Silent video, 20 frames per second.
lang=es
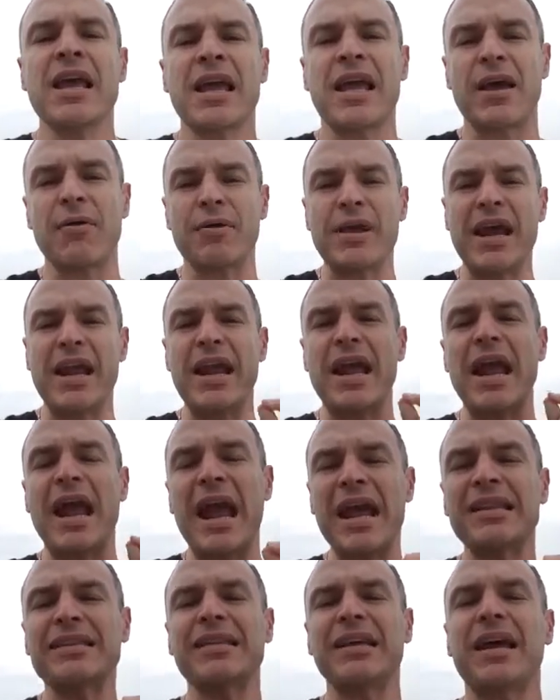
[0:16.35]
que viene
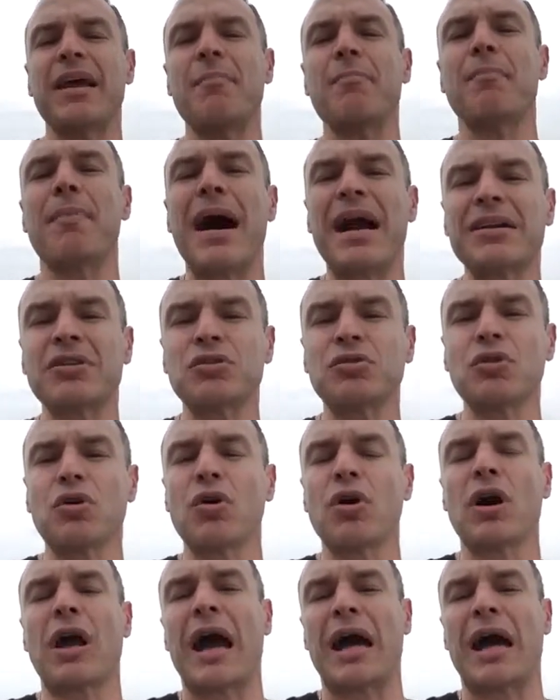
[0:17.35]
este marzo